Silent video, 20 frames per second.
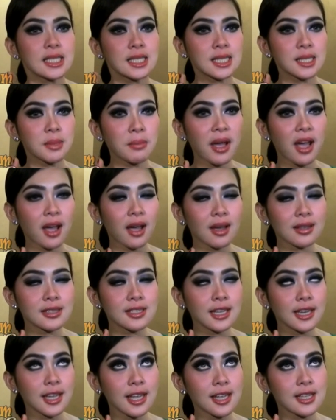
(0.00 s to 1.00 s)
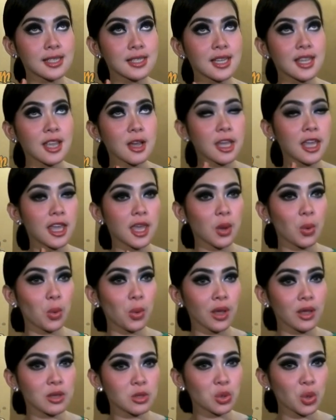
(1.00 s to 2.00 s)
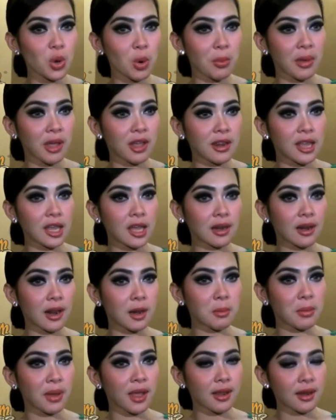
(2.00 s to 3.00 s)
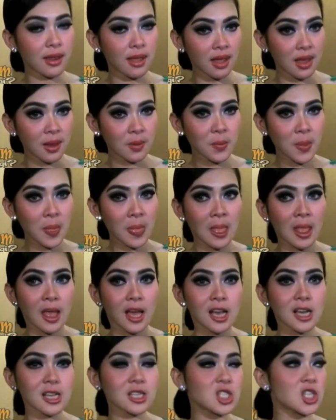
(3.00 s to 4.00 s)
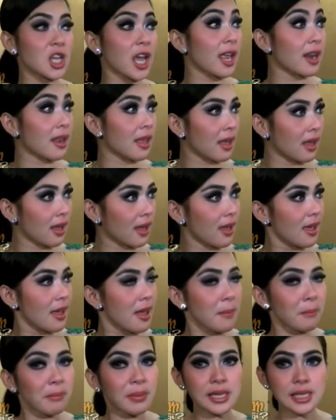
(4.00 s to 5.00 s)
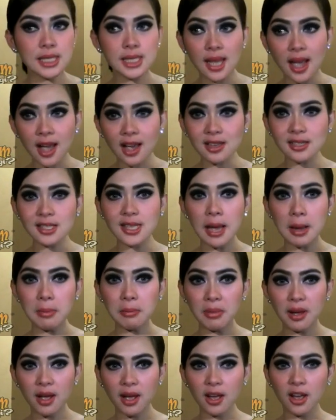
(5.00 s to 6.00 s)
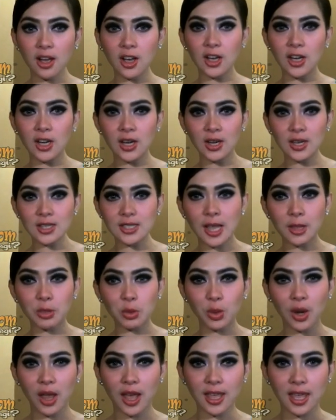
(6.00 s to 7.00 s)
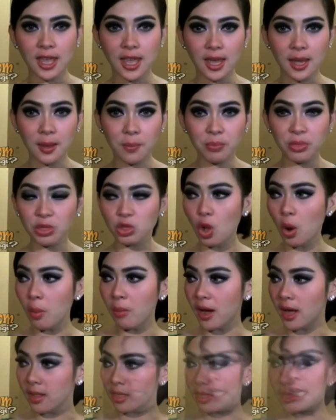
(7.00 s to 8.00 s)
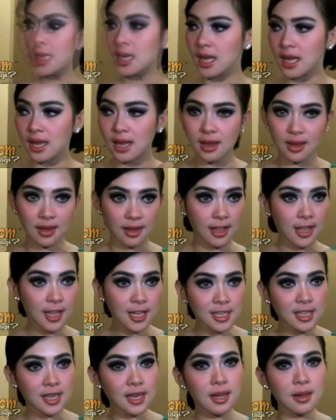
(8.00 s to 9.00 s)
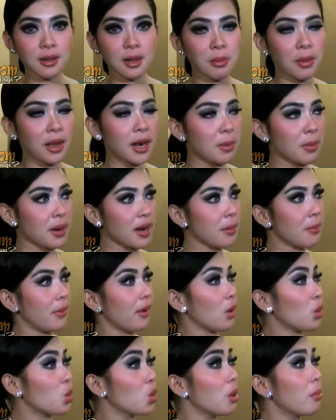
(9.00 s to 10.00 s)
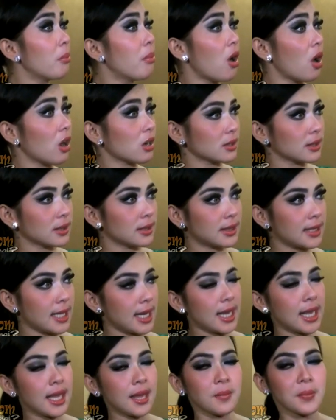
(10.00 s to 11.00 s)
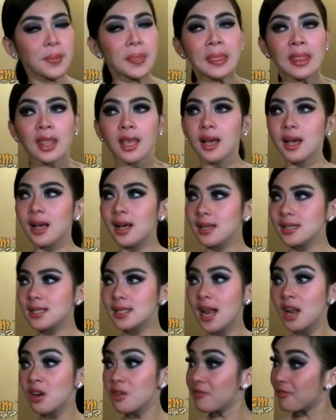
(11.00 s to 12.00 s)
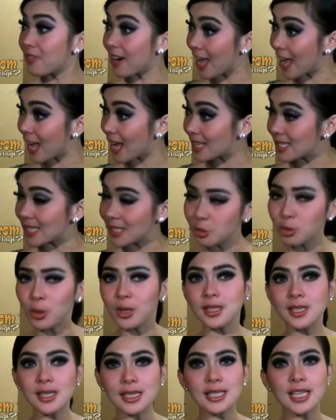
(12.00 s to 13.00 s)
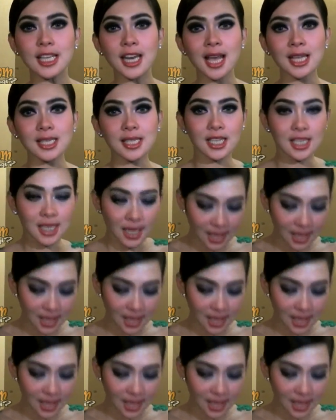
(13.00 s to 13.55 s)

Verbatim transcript: Sema, uh, jadi isinya kiwi strawberry cranberry uh, cherry pisang sama uh, satu lagi tomat ini jadi kemana-mana bawa full box jadi uh, selalu fresh itu aja sih rahasia